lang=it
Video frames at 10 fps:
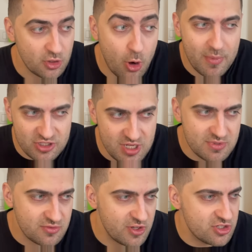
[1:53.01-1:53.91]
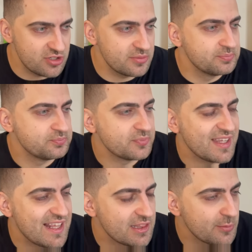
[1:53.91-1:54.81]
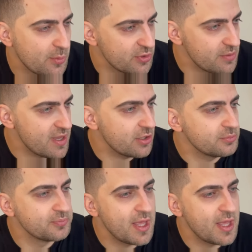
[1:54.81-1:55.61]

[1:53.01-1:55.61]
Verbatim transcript: Robert James Fisher, niente proprio di meno.